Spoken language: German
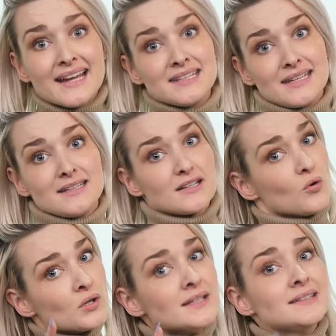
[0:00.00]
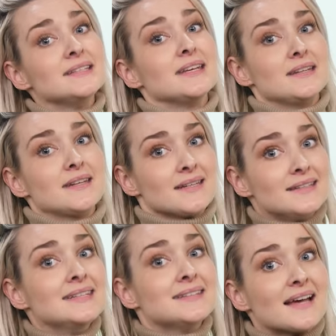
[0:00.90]
derjenige oder diejenige,
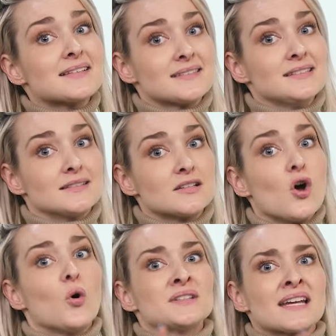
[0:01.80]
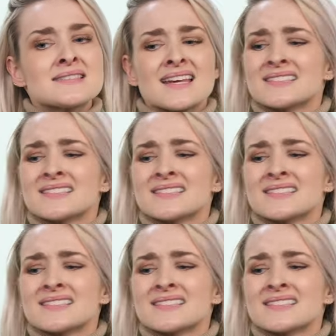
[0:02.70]
die das sieht und dann